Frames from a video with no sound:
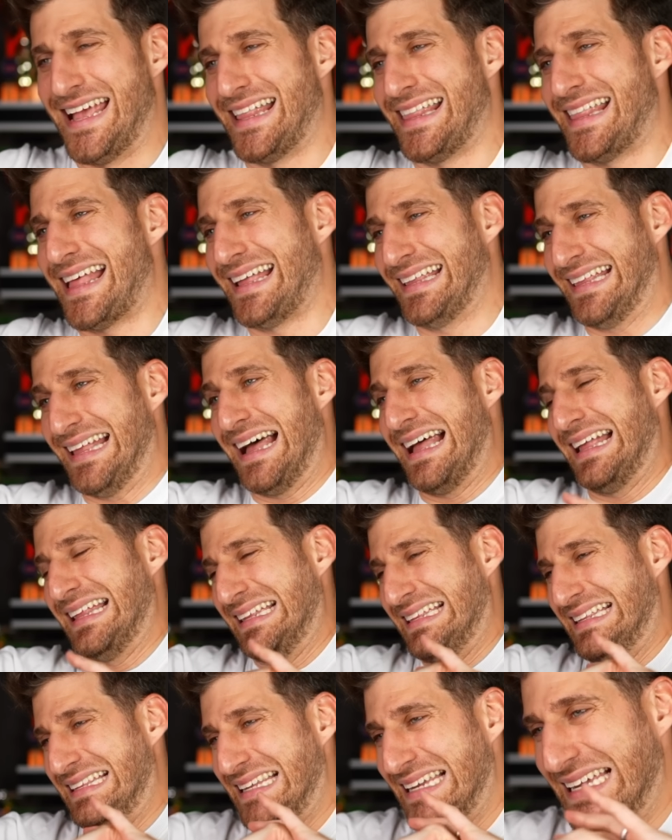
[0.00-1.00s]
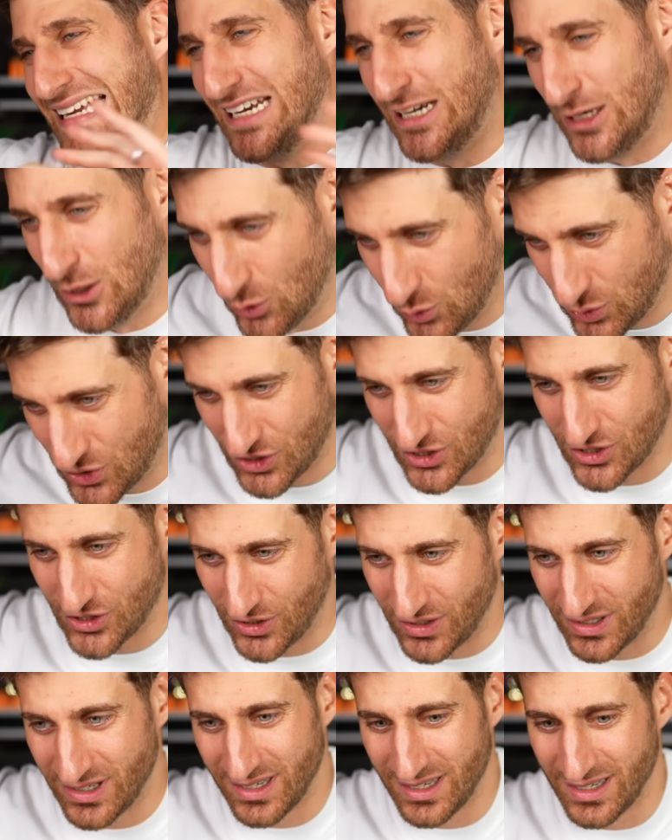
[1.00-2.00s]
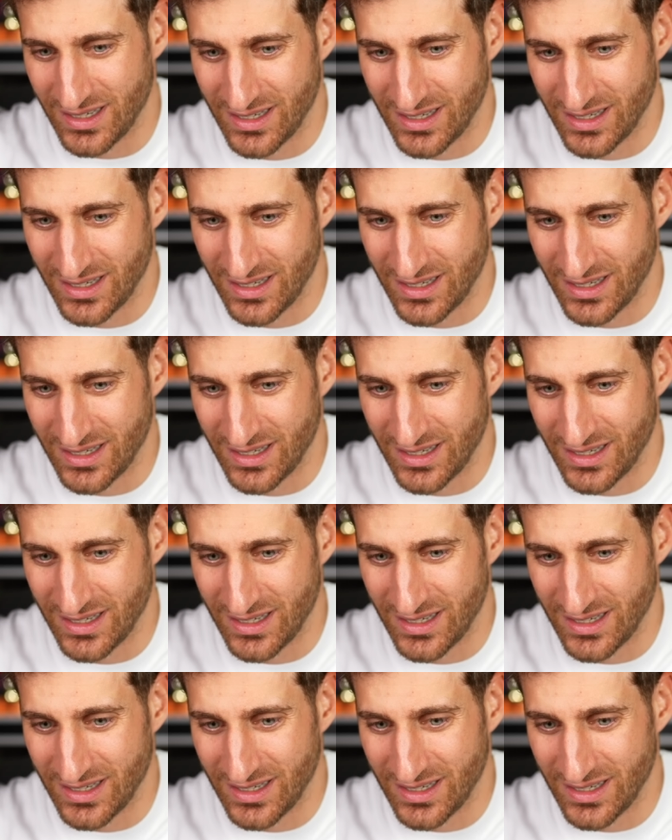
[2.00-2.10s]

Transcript: è andata di lusso,